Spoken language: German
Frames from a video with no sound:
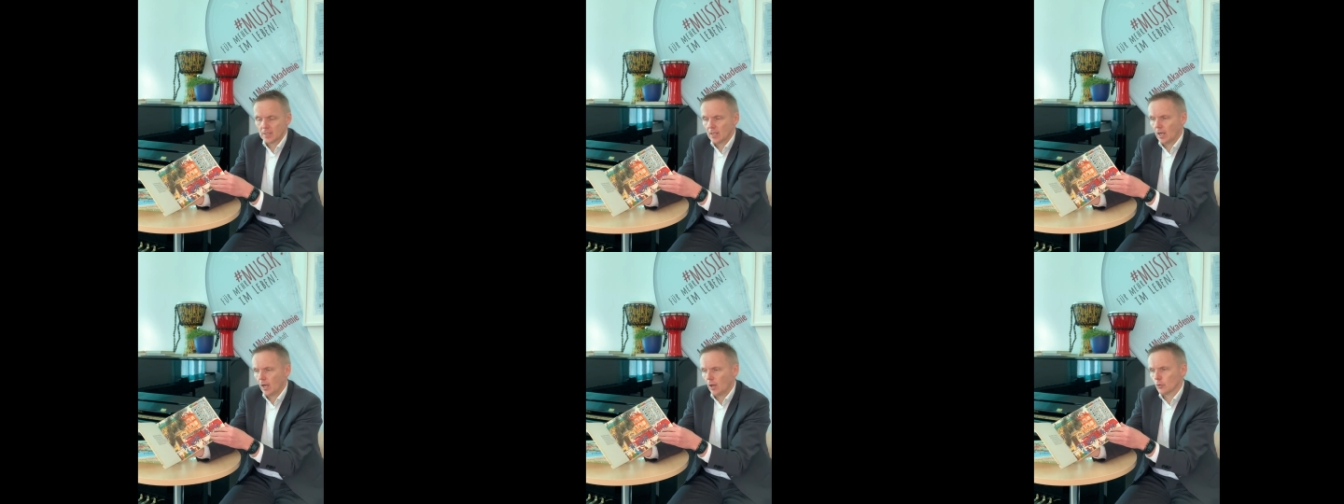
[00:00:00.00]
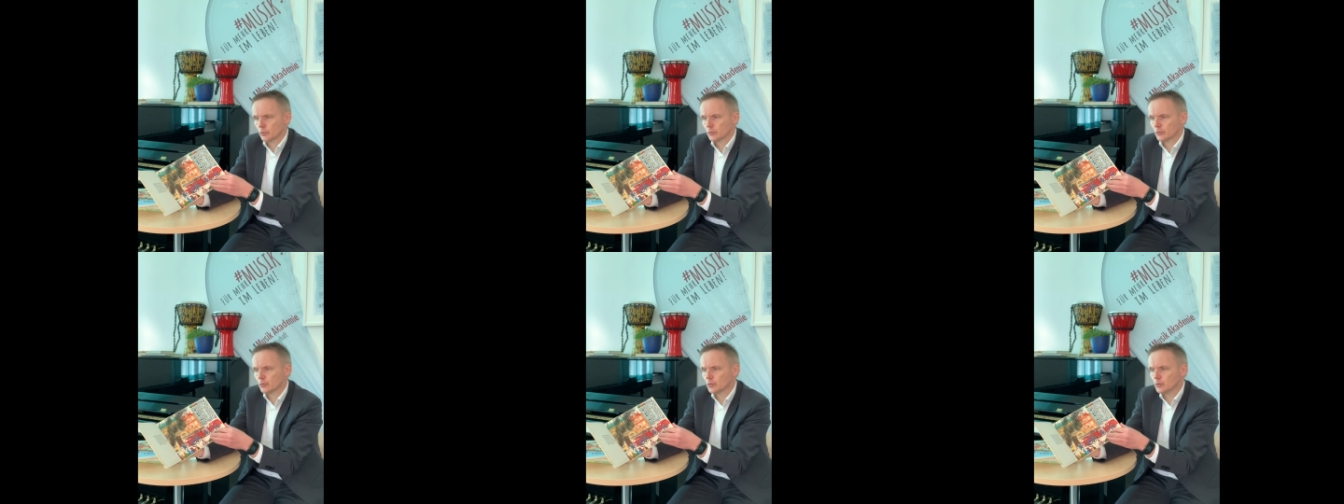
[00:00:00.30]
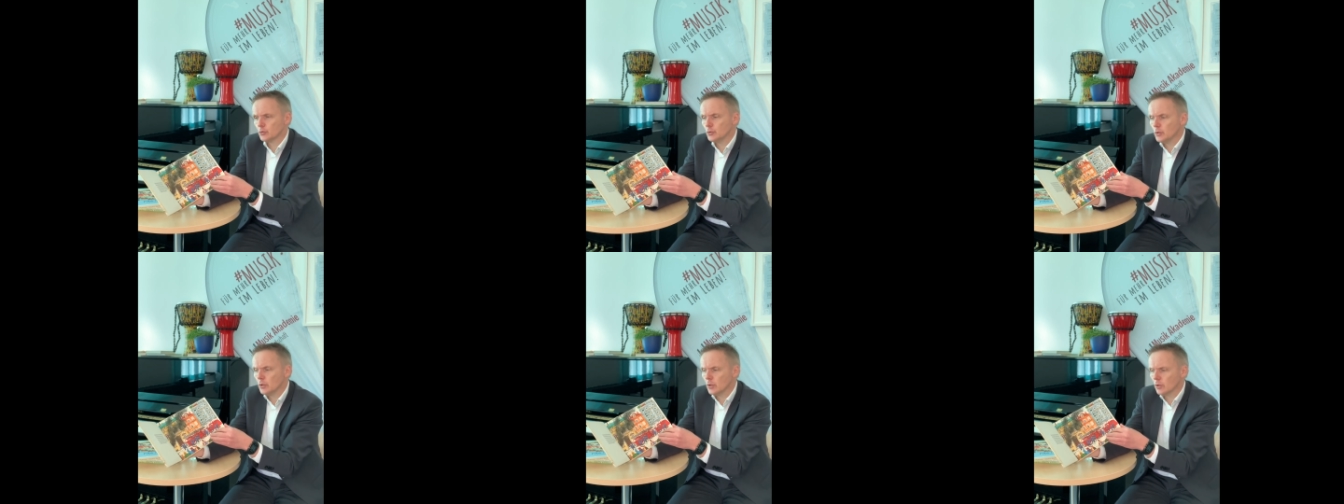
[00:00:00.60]
Aus
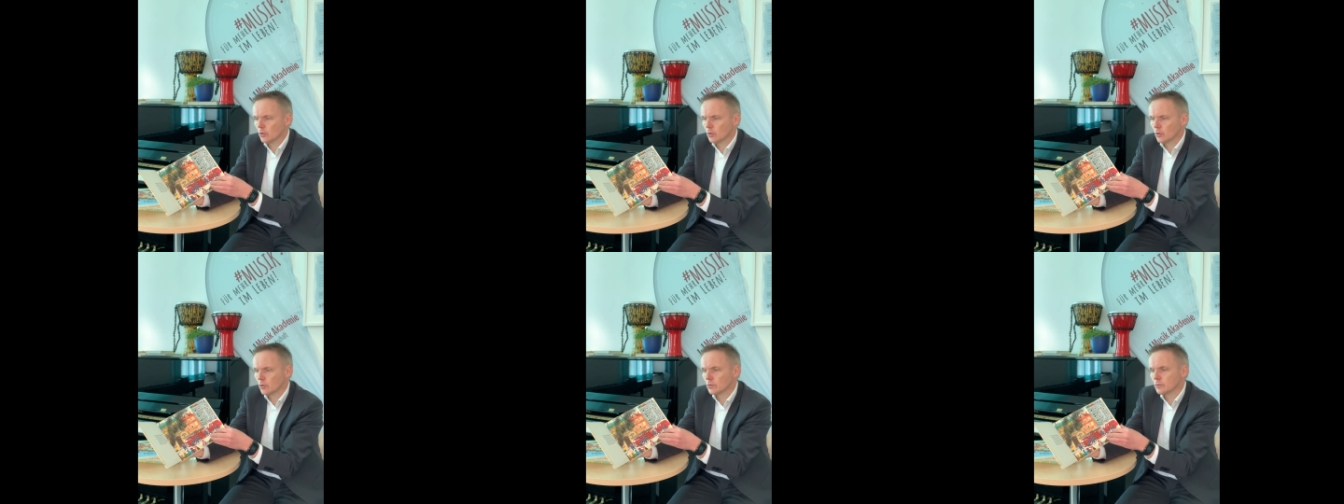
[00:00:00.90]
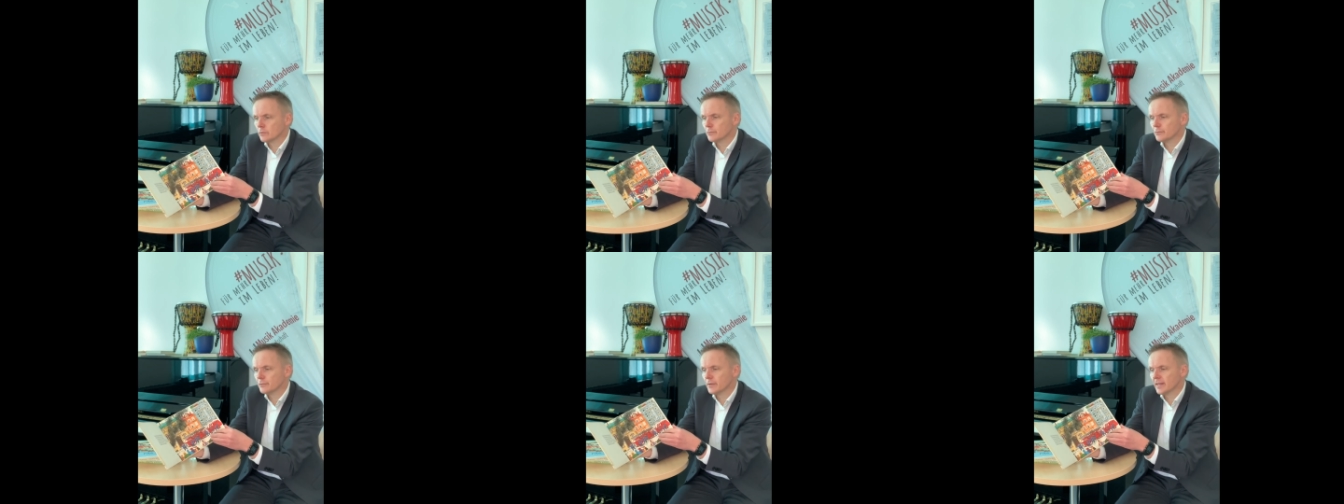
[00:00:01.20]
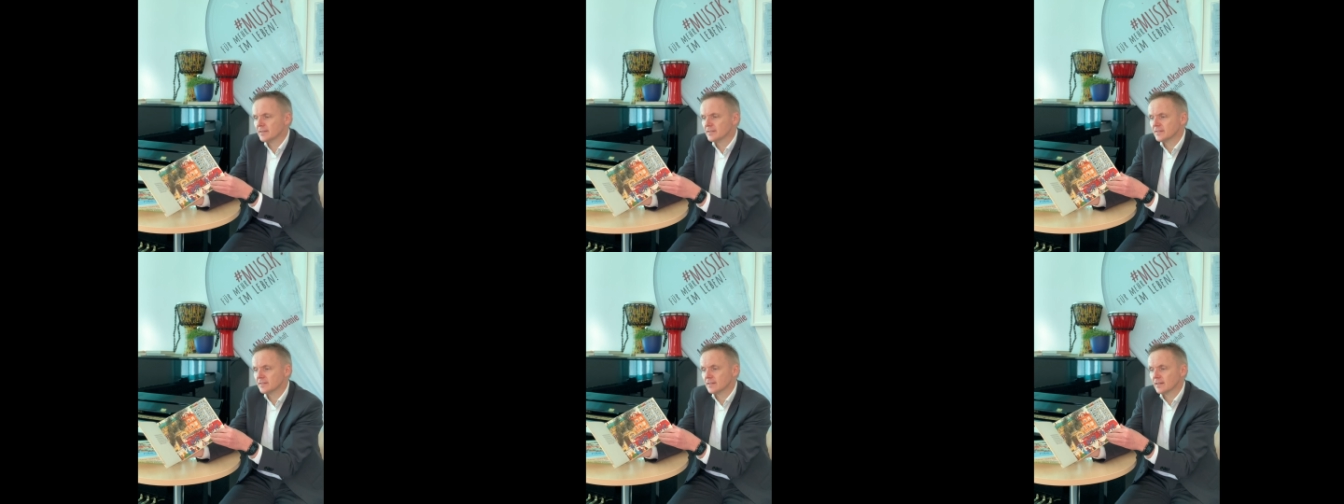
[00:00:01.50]
Tür und
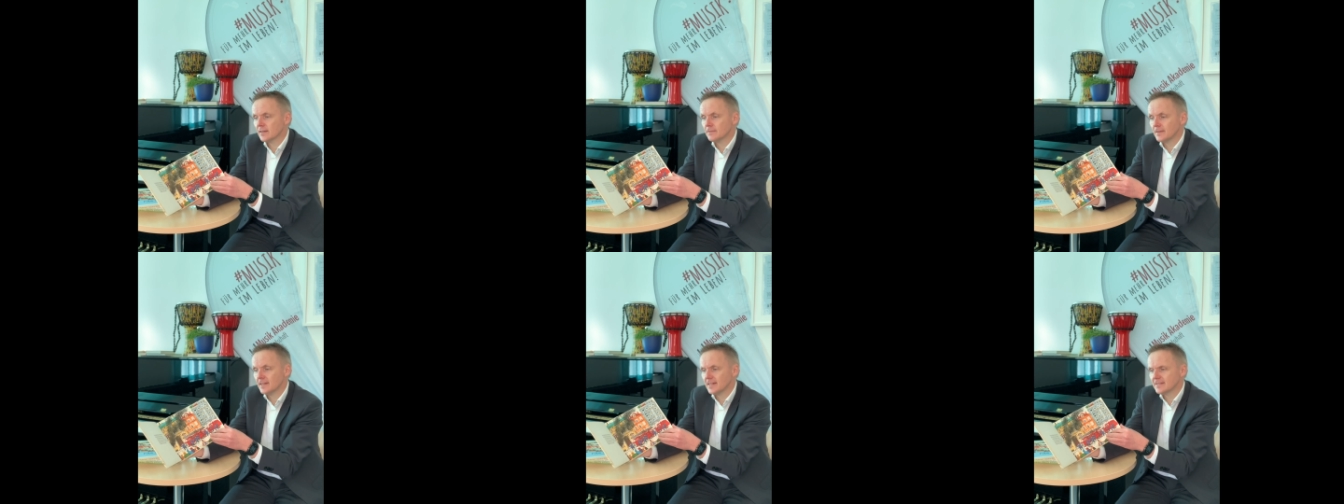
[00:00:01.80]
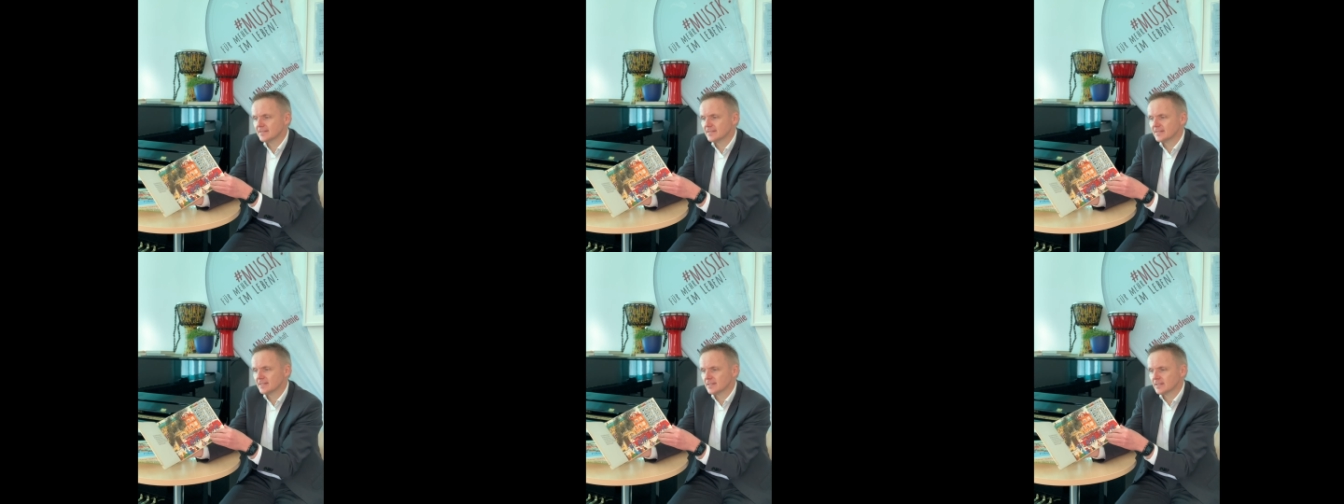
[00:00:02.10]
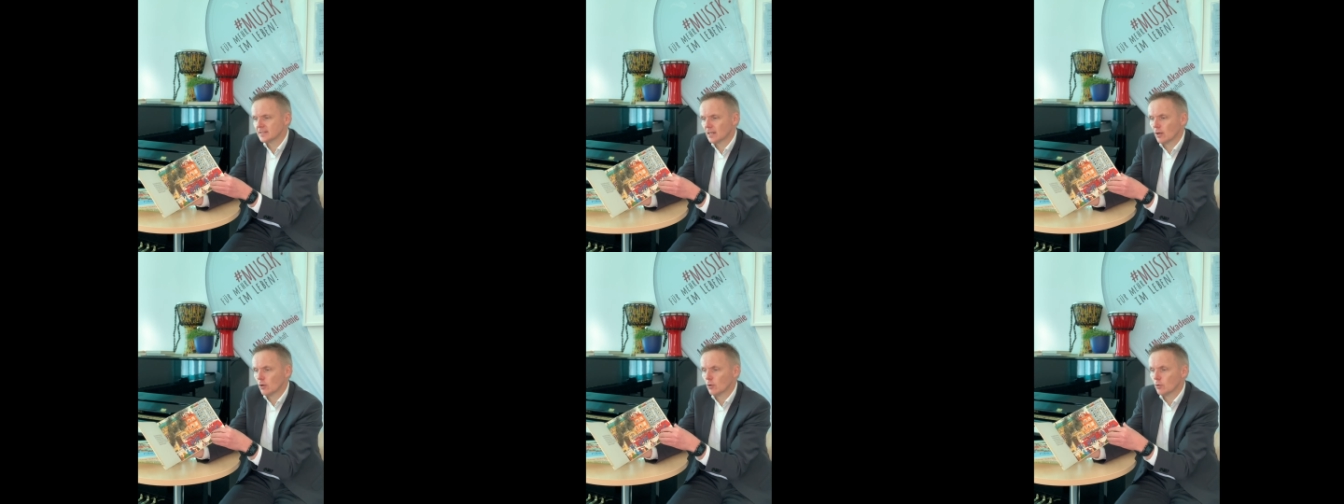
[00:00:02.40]
Fenster wälzt
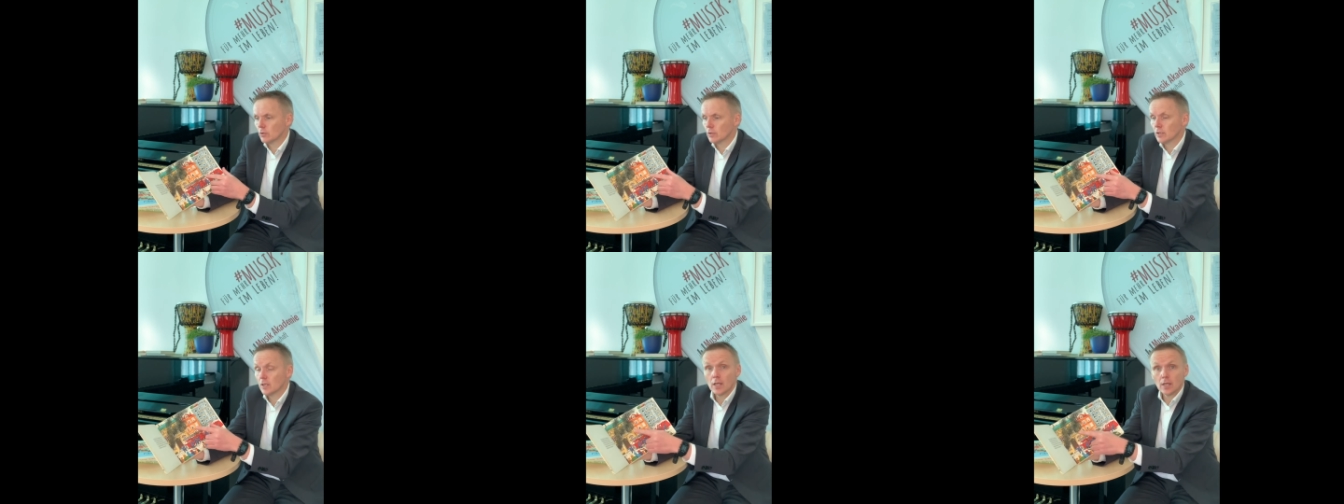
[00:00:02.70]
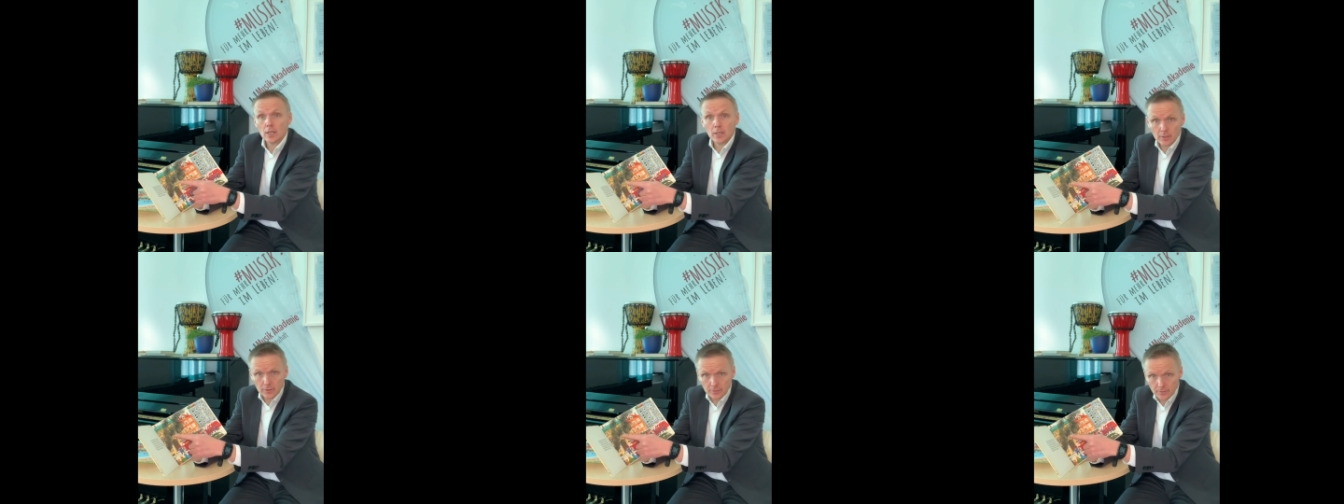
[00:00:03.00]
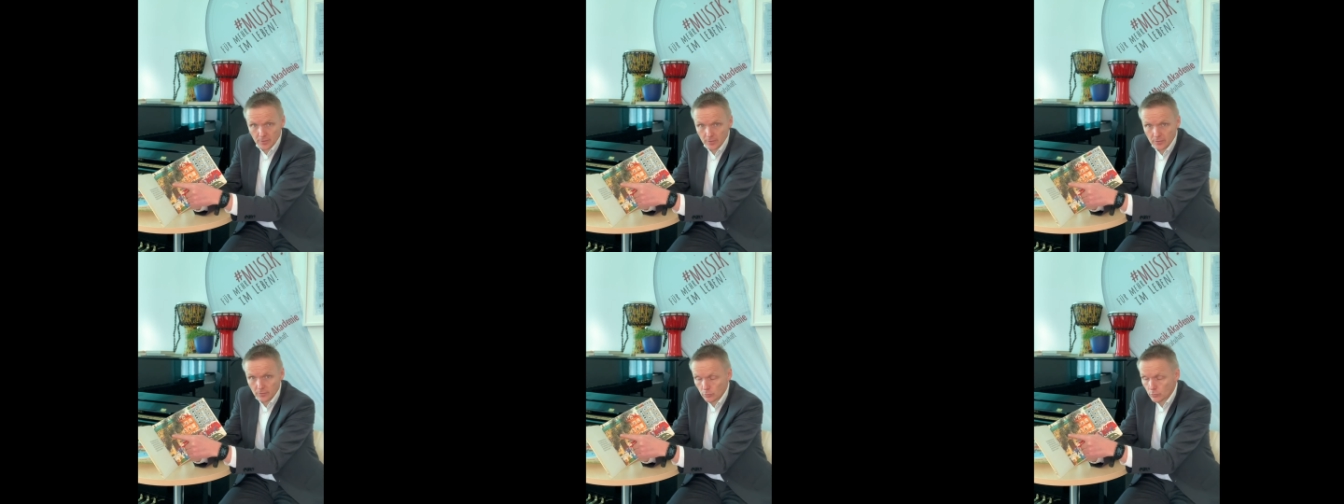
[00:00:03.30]
sich Rauch.
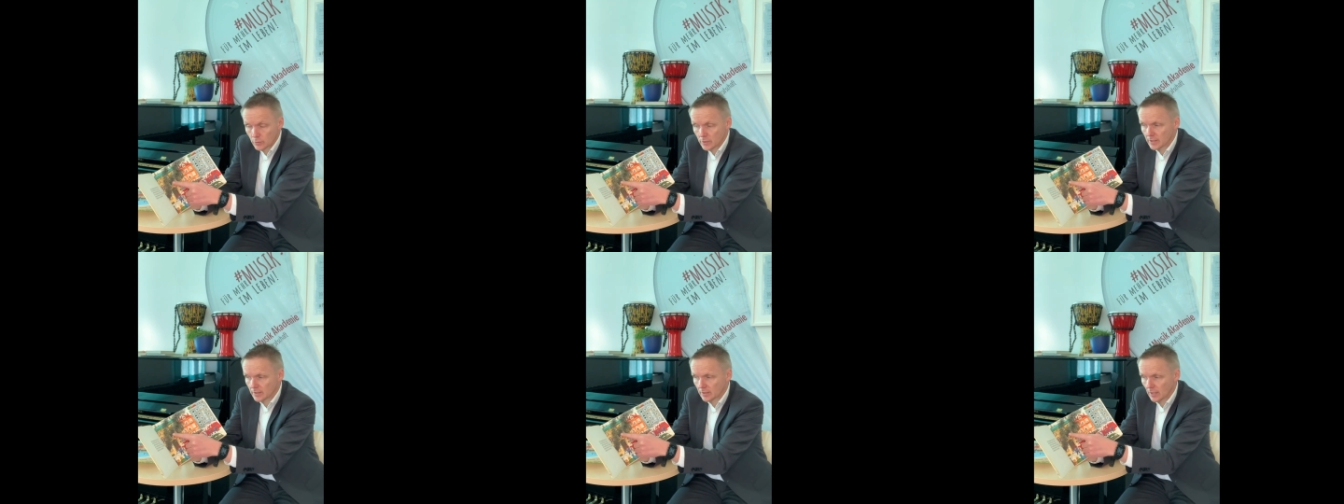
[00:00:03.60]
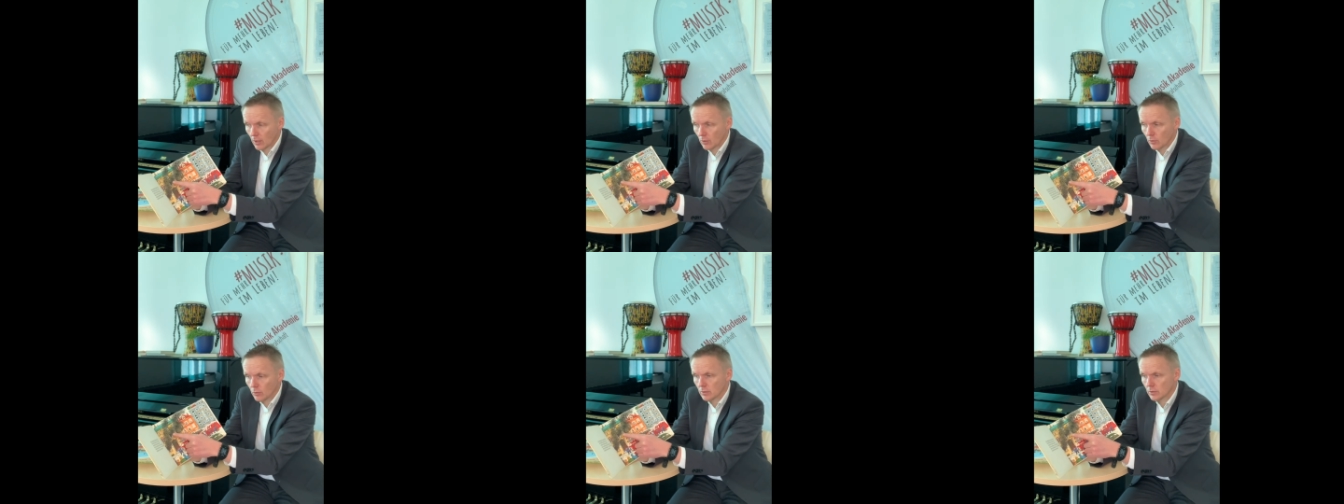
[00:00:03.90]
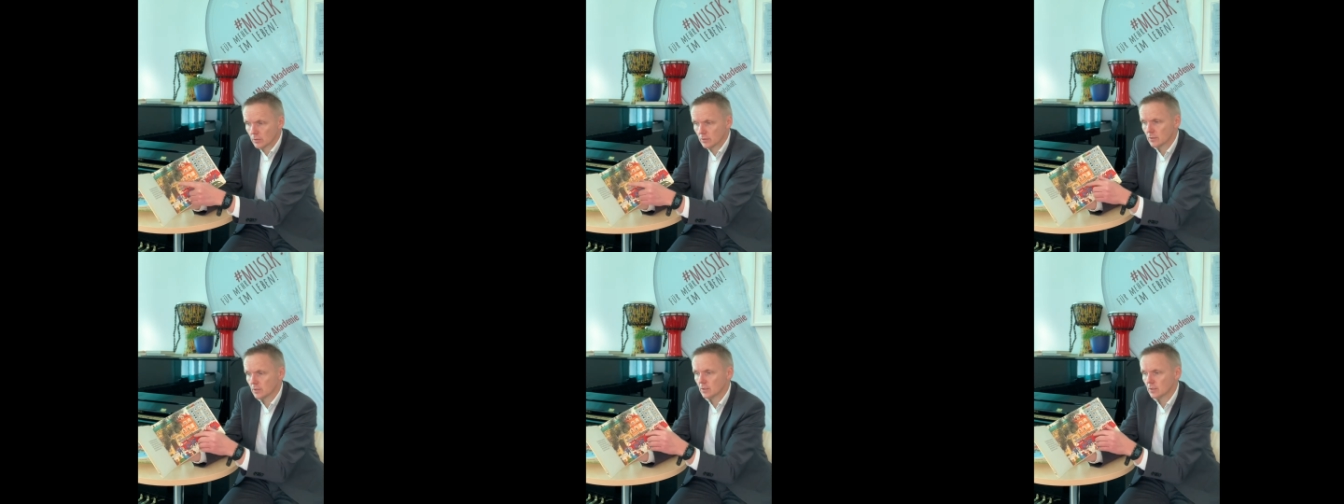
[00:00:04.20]
Siehst du den Rauch?